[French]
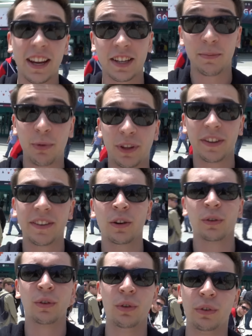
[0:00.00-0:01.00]
Eh, j'ai pu tester
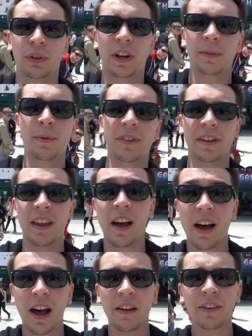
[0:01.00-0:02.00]
l'Oculus, honnêtement, c'était
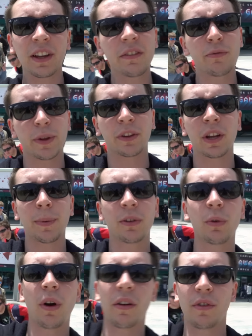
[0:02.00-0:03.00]
un, vrai kiff. Je m'attendais pas
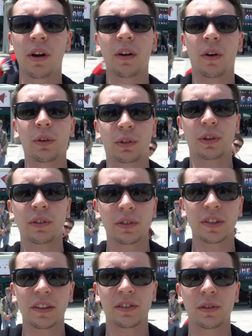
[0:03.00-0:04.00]
trop à avoir euh, autant de
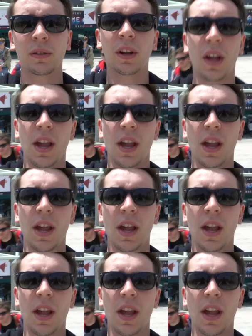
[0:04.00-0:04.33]
sensations.